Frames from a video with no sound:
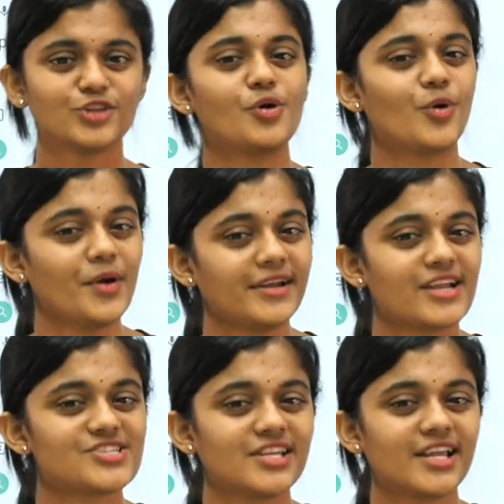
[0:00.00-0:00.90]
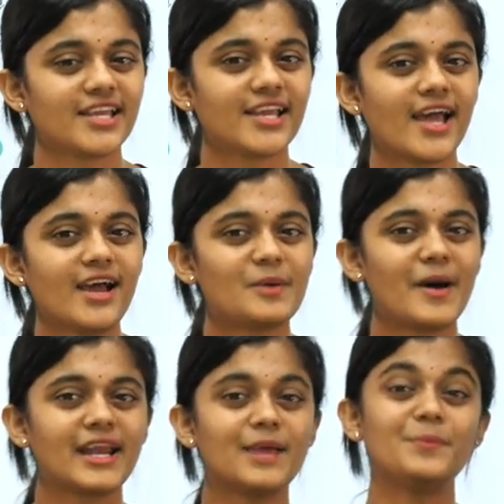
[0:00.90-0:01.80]
तो कोई टेंशन नहीं है
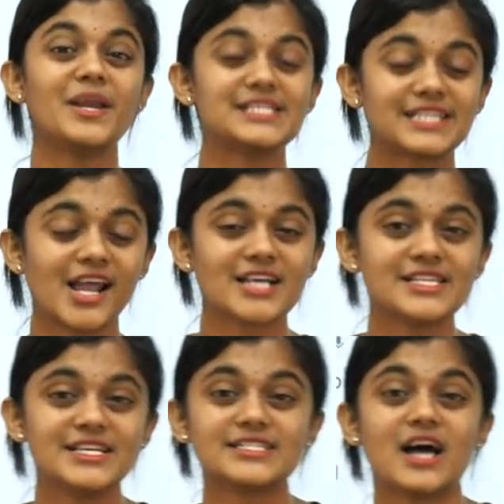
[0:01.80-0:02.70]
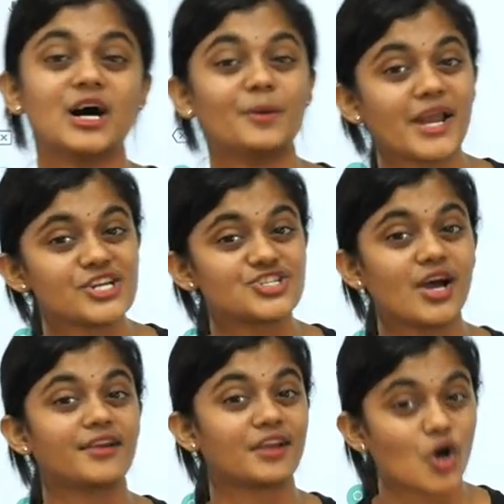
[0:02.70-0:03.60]
हमारे प्लस क्लासेस
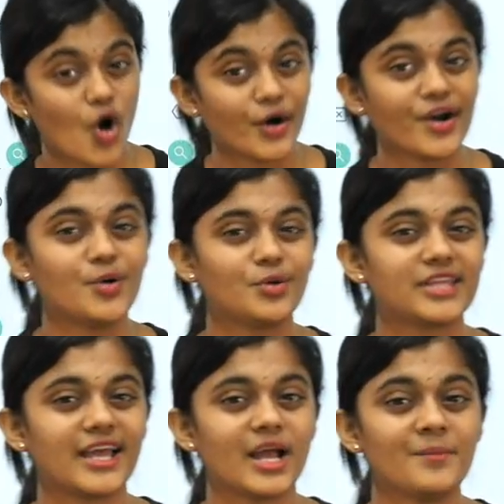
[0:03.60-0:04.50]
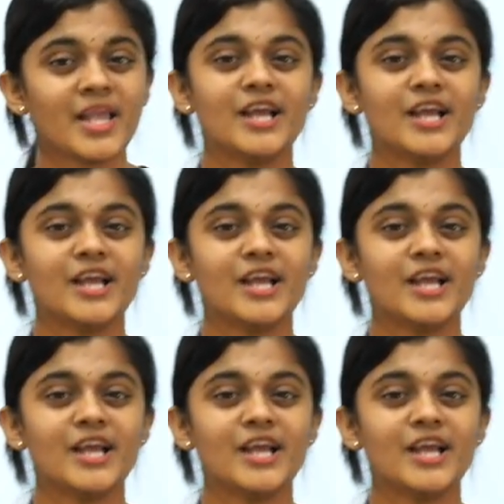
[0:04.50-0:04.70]
हमेशा रिकॉर्डेड होते हैं